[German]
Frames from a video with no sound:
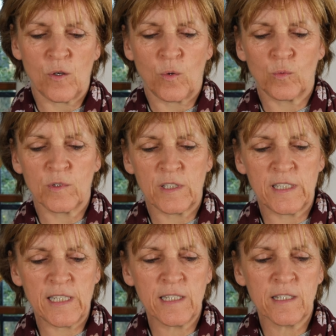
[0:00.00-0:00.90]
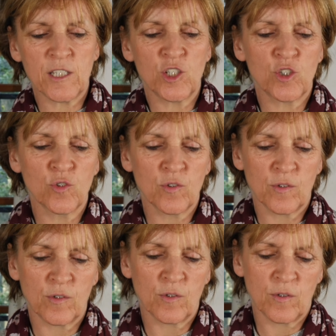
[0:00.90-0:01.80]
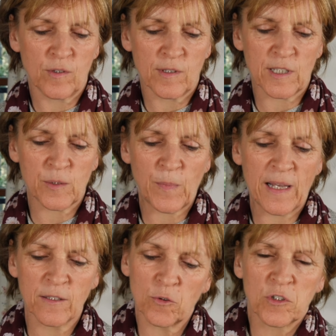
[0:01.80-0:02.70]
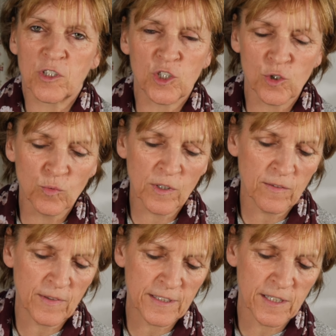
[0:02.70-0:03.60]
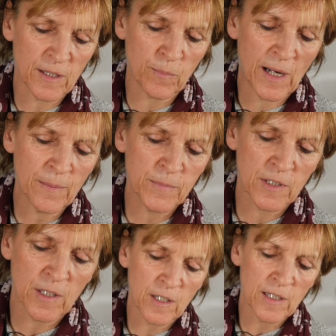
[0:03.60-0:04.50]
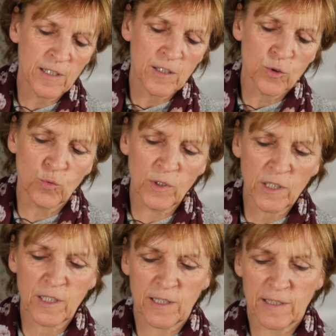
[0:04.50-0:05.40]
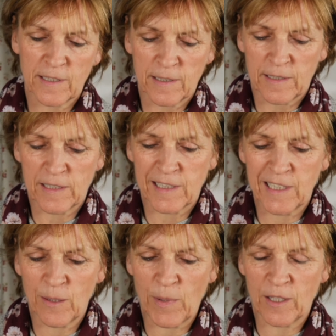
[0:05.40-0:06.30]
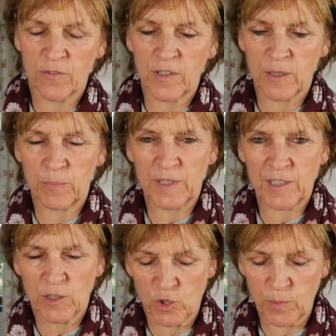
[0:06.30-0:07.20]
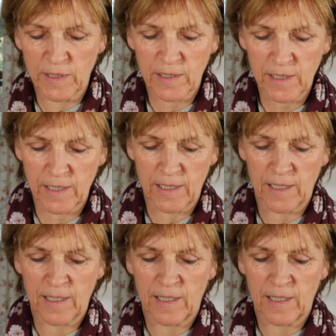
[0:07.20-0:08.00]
und ziehen die das Band oder die Schnur, was ihr eben habt, durch. Das geht am Anfang ein bisschen schwierig.